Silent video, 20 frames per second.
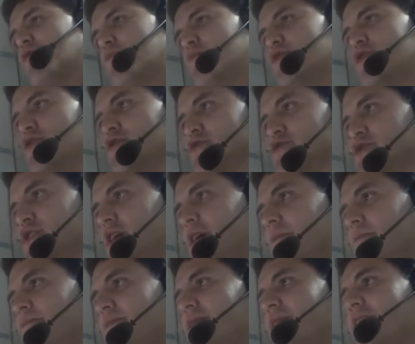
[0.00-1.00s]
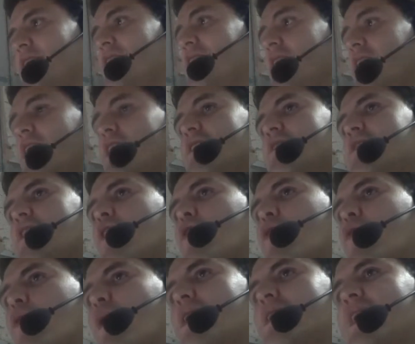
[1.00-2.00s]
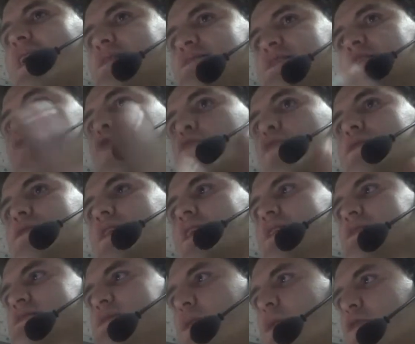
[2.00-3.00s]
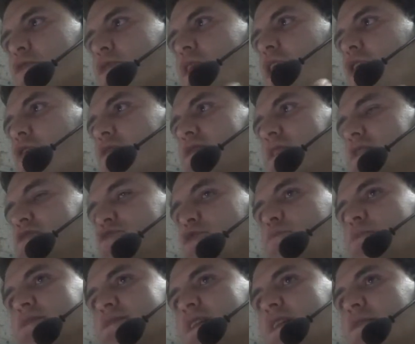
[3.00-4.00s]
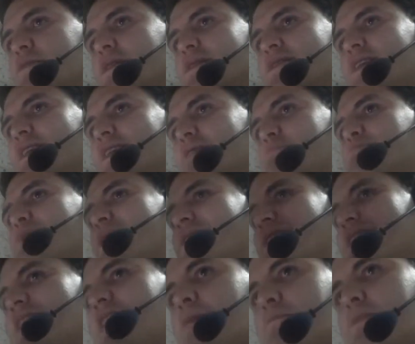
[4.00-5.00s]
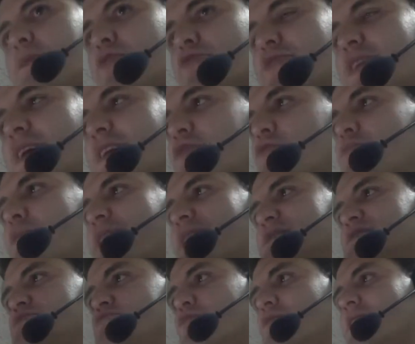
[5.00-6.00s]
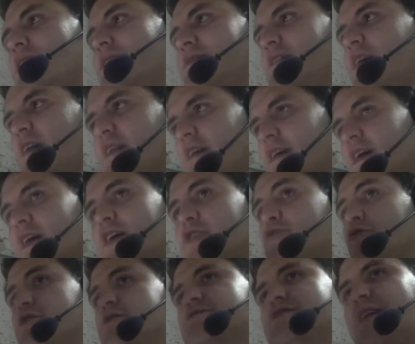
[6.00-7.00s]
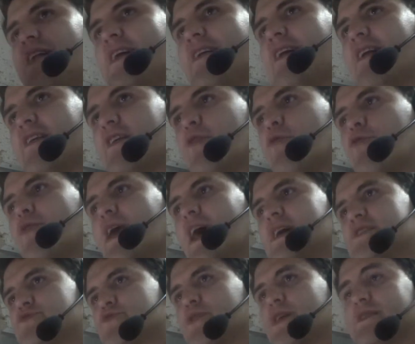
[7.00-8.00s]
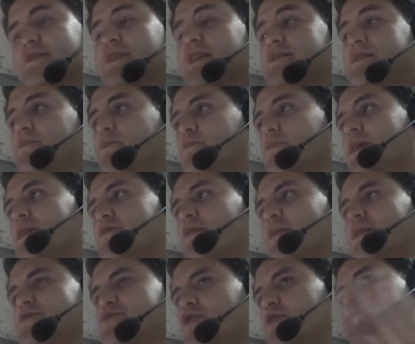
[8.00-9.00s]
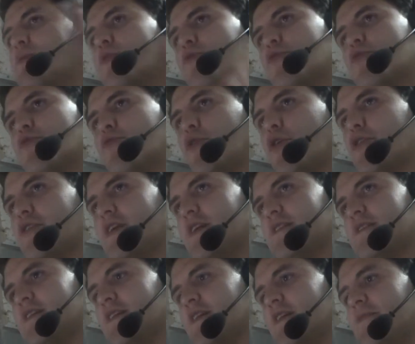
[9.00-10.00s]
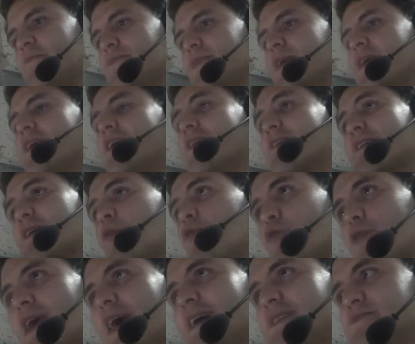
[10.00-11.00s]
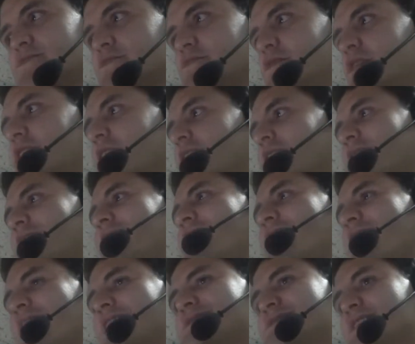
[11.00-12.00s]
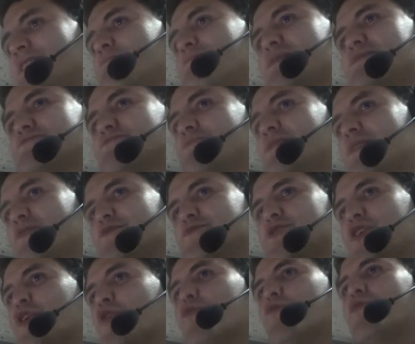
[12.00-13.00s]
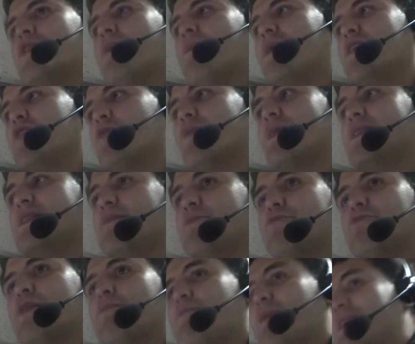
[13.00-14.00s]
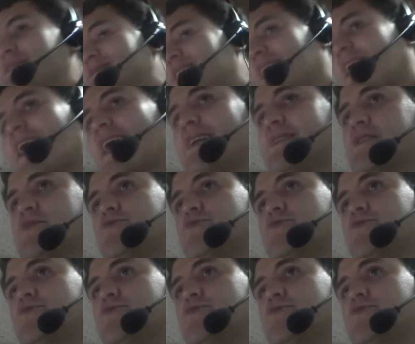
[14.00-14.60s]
de Muñoz y Diego Guayar se dio cuenta que estaba rodeado de tres hombres de libertad y perder la pelota ahí hubiera sido letal. Entonces se la da a Raúl Castro, que hasta ese momento había sido el mejor jugador del Tigre. Y Raúl Castro quiere hacer más o menos una maniobra individual para sacarse